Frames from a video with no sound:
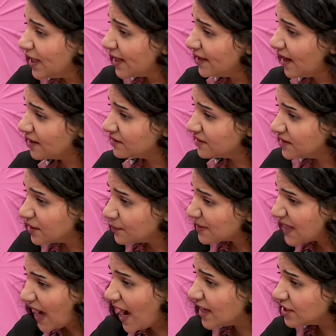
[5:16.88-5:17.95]
يعني حضرتك ما
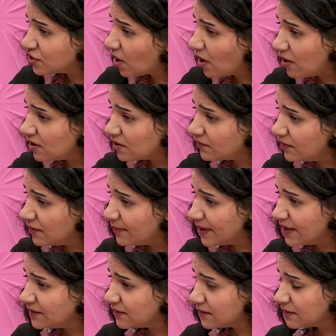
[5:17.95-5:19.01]
زعقش خالص في
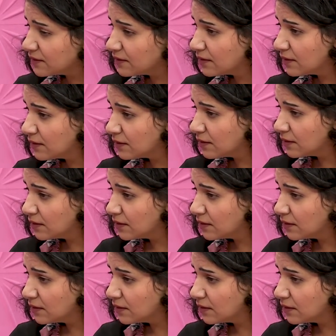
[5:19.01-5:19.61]
البيت لا